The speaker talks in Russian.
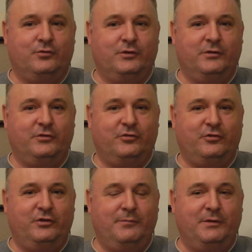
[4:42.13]
куда
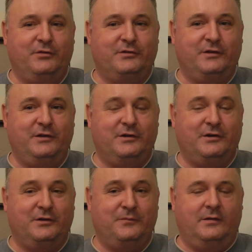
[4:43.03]
достаточно не близко ехать.